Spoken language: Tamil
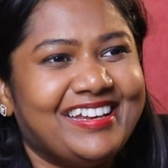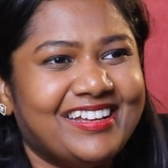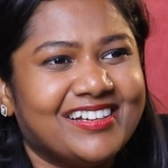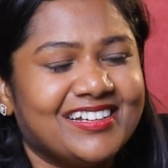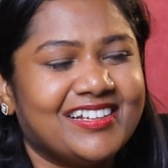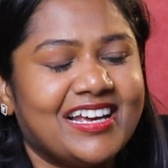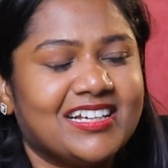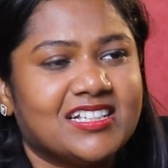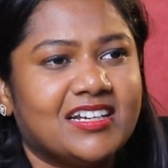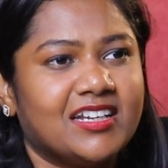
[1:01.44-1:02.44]
நிறைய
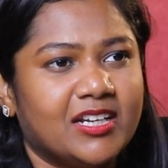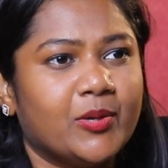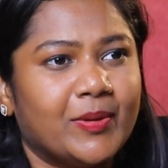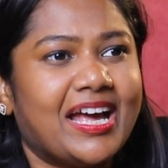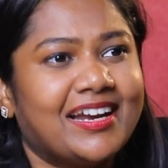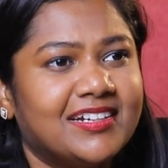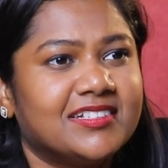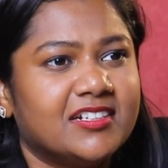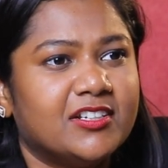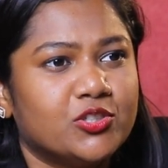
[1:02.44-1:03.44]
கேஸ்க்கான லிக்விட்
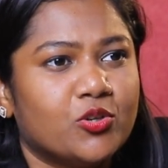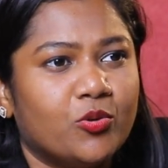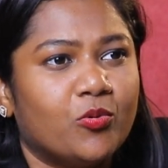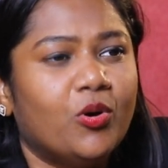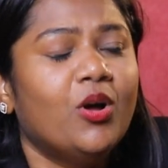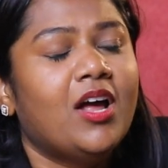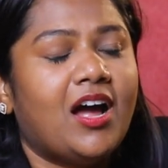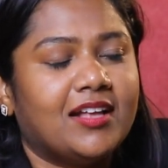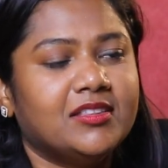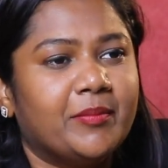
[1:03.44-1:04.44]
ஆன்டசிட்னு சொல்லுவோம்
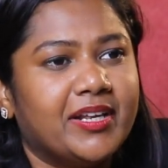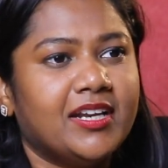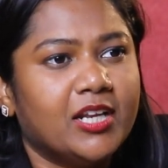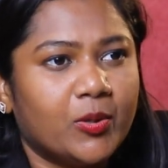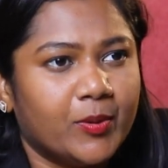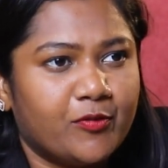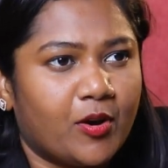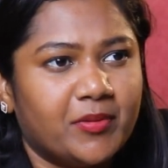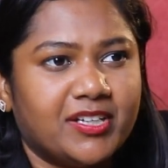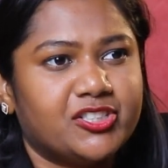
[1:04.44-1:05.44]
அந்த மாதிரி லிக்விட்
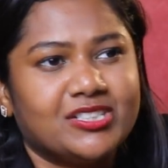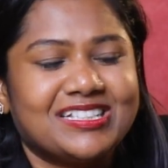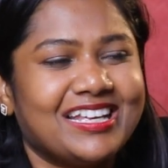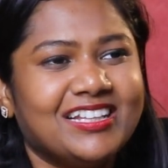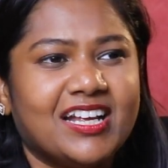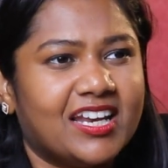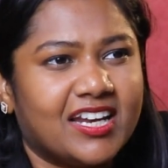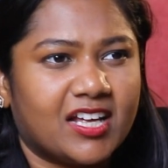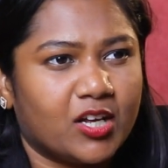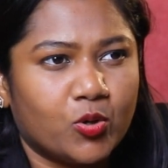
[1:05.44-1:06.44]
ஃபார்முலேஷன்ஸ்
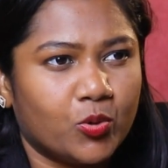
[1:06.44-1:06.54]
இதுக்கெல்லாம் நாங்கள்